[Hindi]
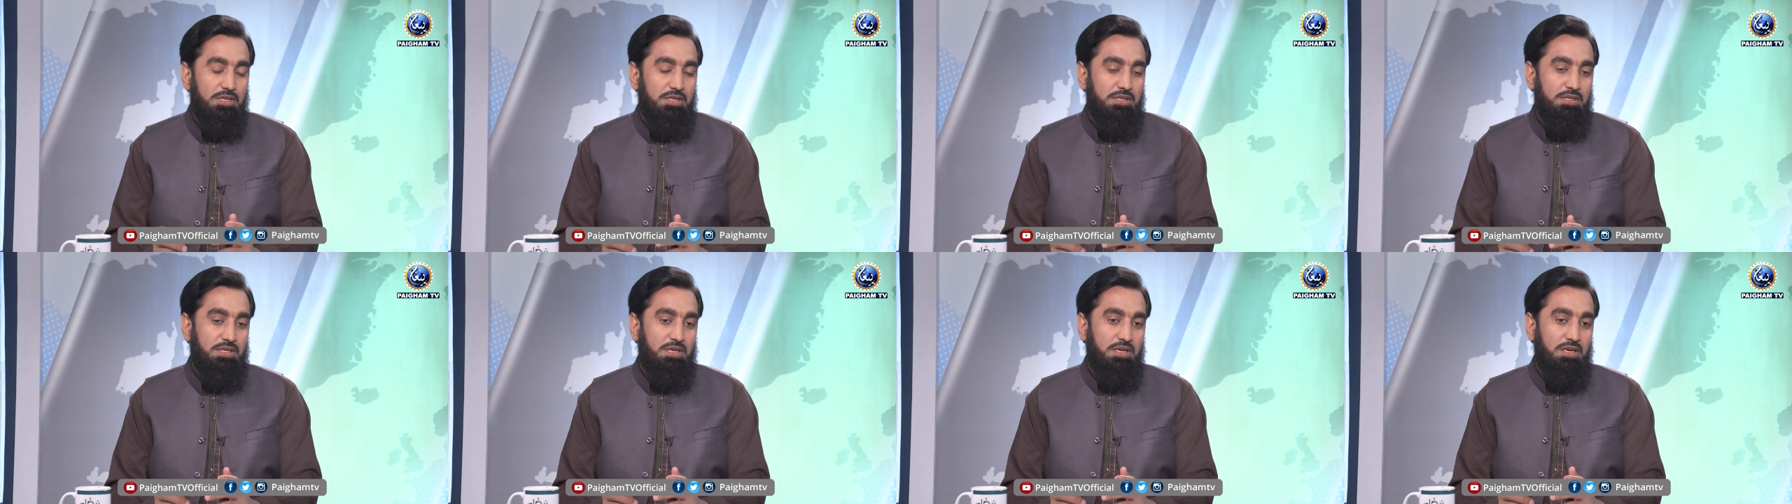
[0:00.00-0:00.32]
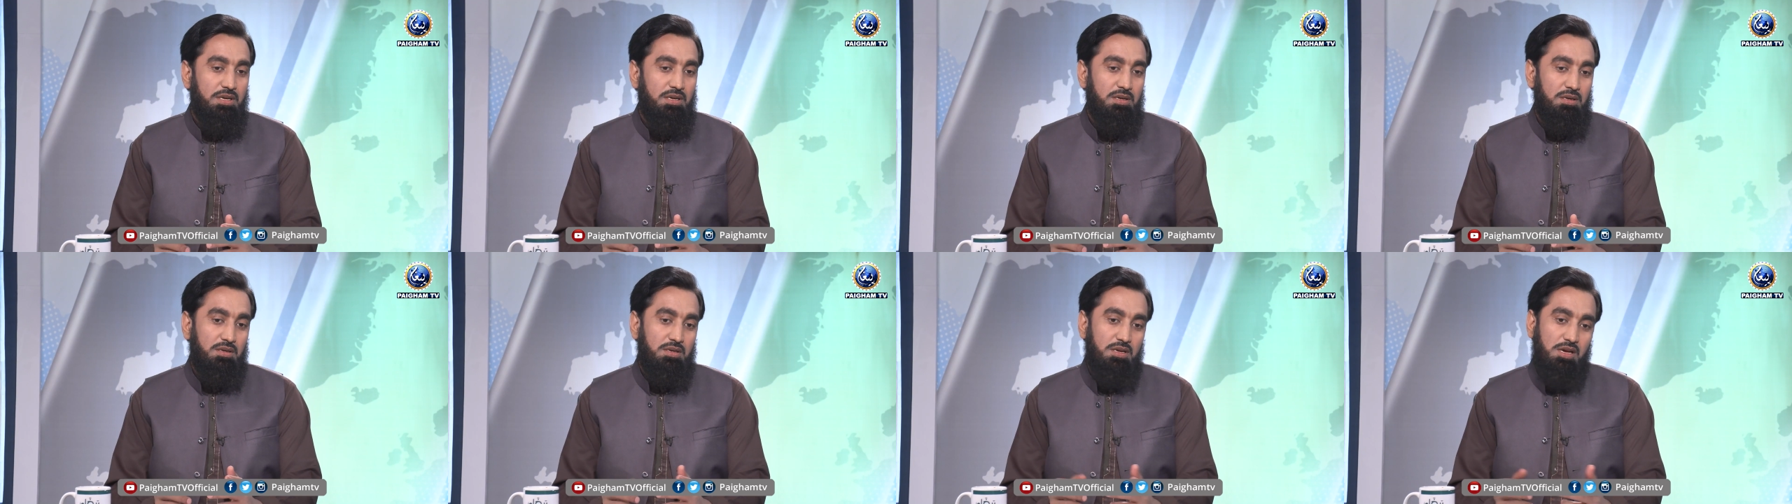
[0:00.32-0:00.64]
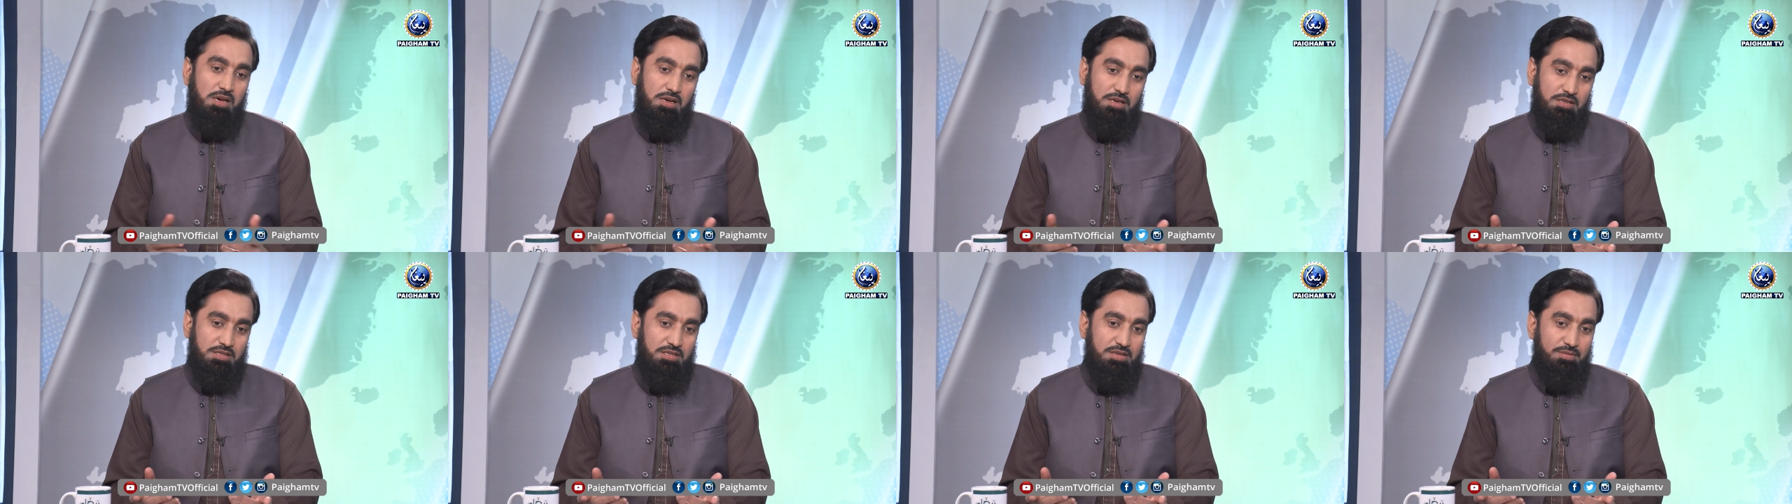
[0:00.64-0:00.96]
से या
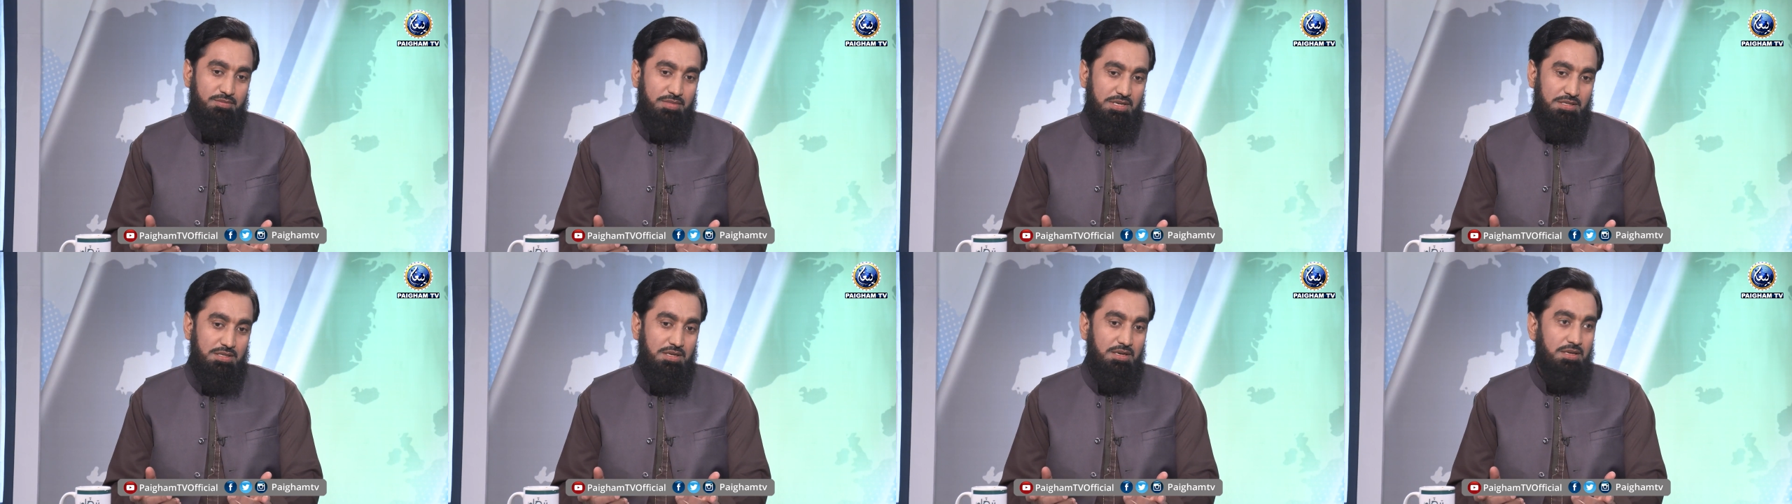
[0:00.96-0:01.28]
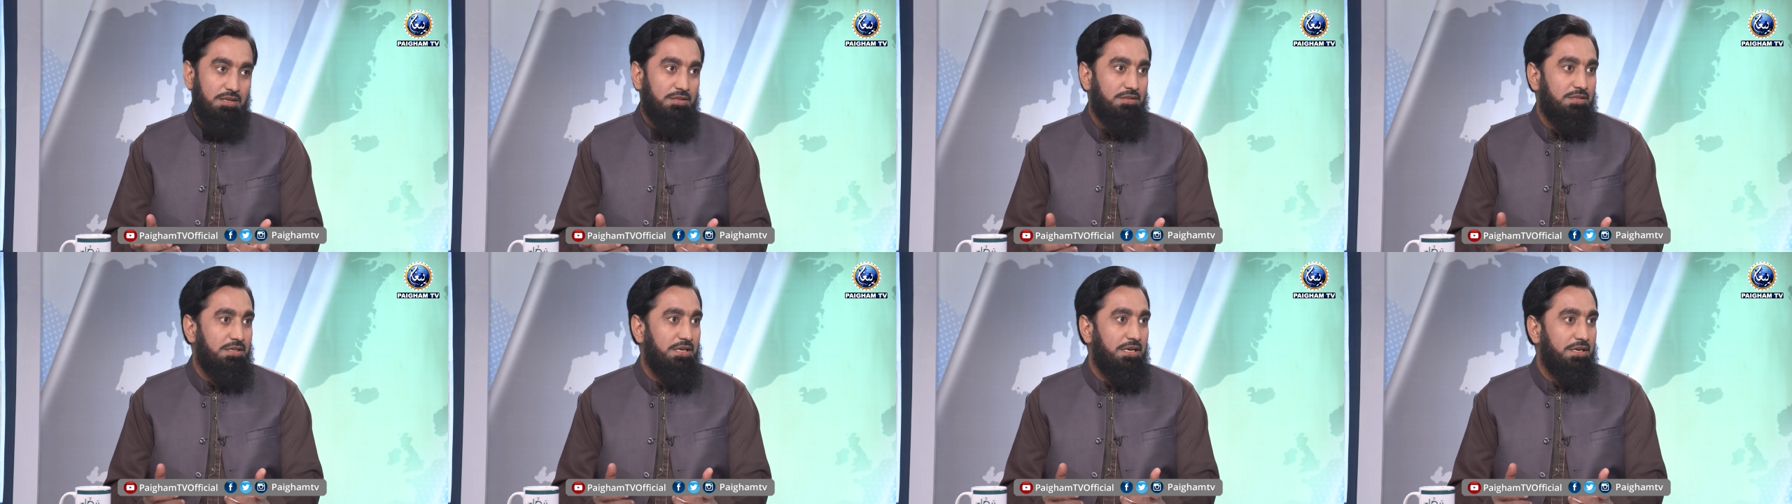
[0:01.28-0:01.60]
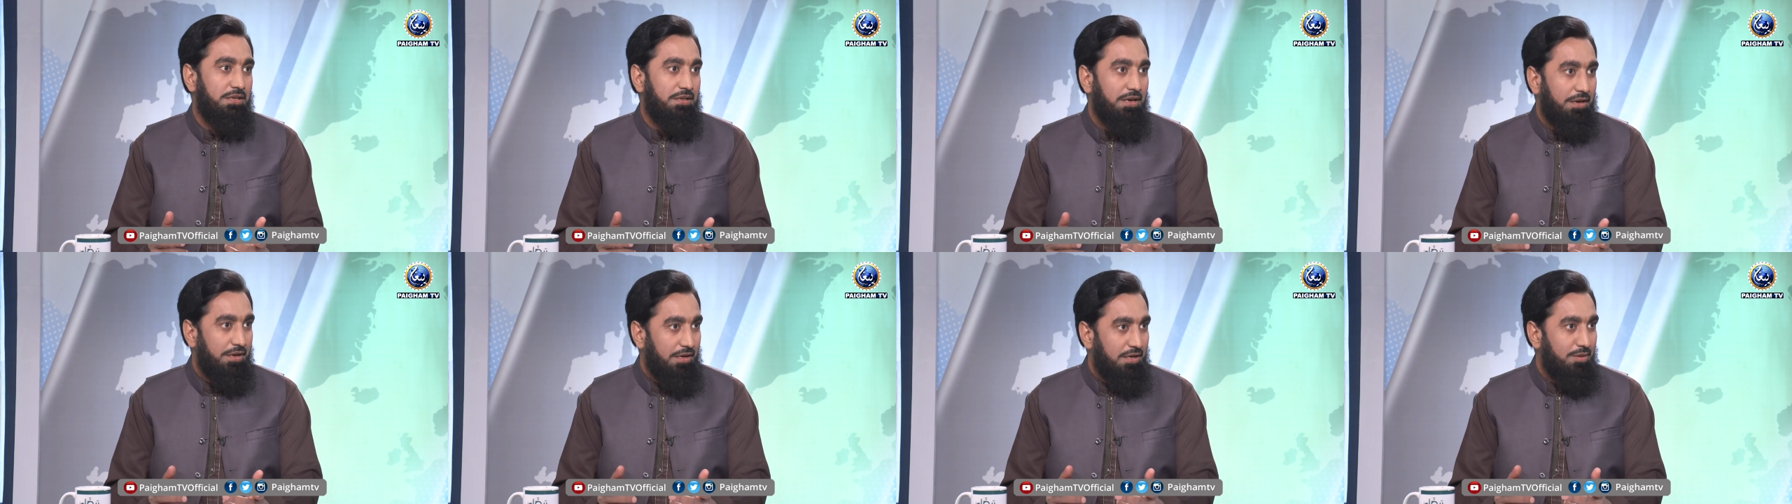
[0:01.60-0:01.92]
किसी मसलत से
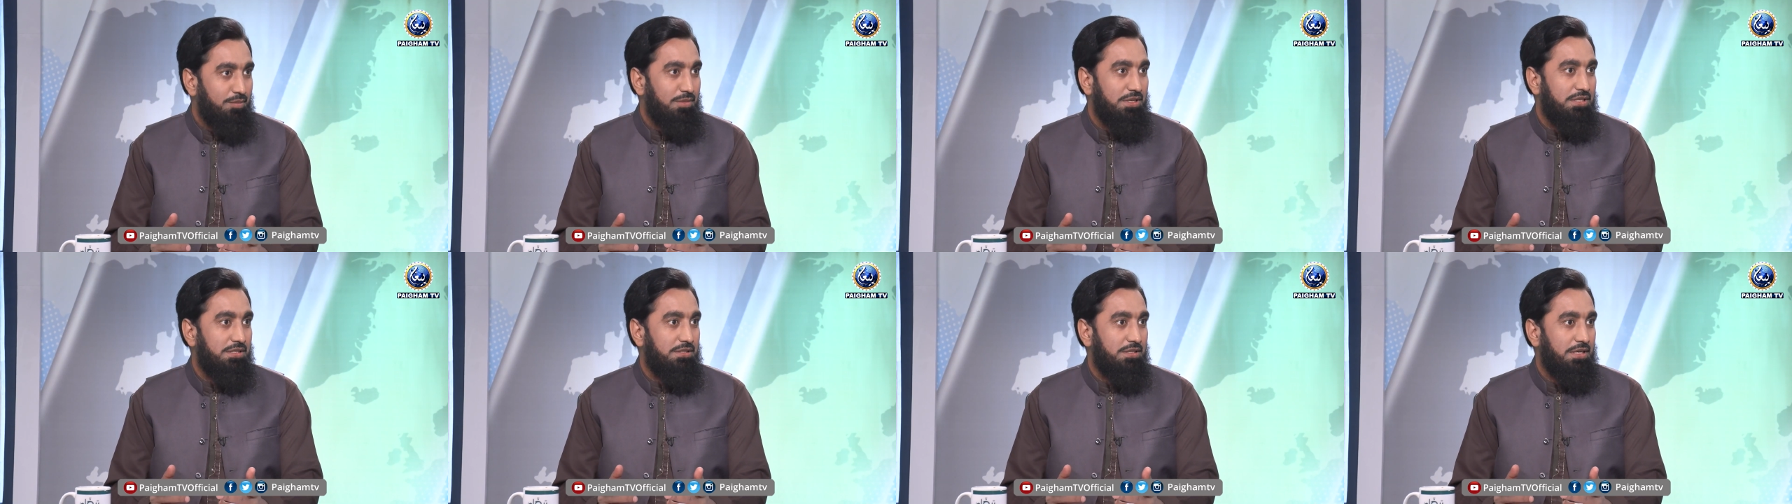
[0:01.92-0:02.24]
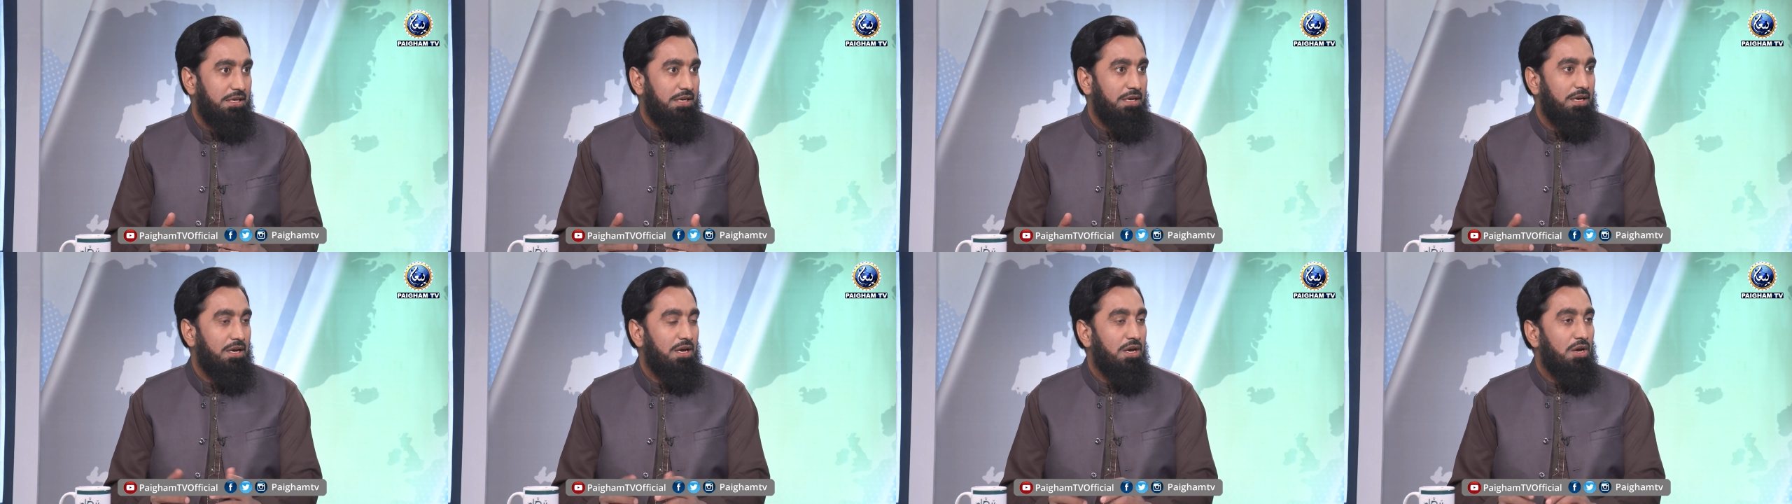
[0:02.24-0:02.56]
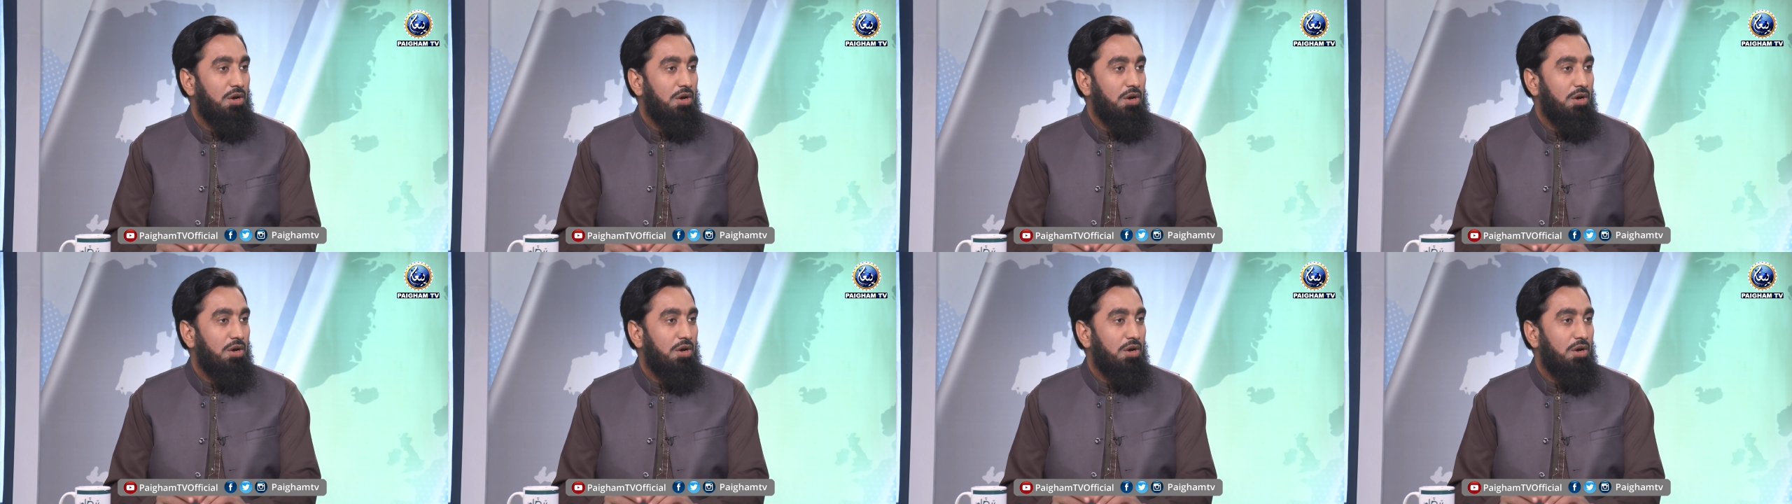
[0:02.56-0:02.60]
या हमत से